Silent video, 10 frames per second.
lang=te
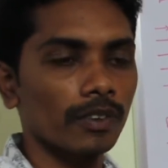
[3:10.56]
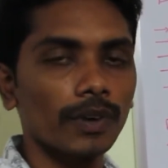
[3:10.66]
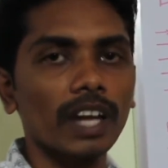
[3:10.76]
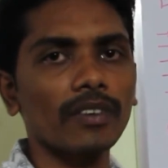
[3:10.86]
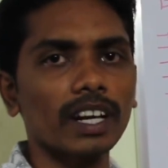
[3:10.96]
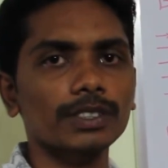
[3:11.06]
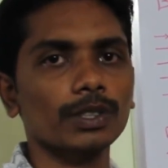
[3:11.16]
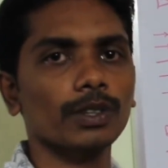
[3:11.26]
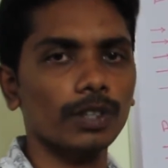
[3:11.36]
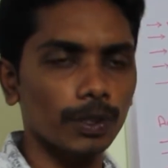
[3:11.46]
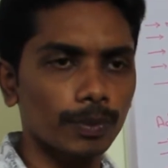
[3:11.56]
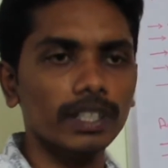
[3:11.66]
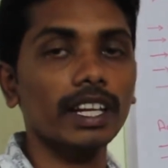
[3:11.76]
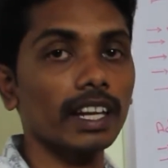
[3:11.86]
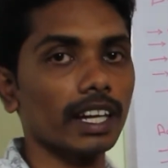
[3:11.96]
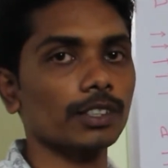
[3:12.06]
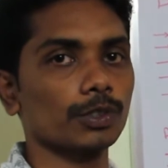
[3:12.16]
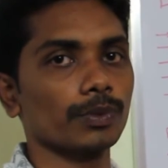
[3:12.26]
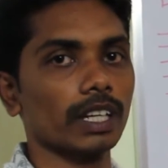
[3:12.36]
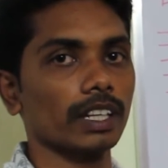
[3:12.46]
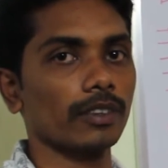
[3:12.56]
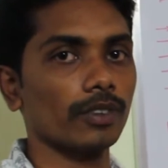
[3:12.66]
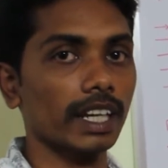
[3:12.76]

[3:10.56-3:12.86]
ఫైవ్ యాడ్స్లో ఇప్పుడు ఏ యాడ్ చూపించాలి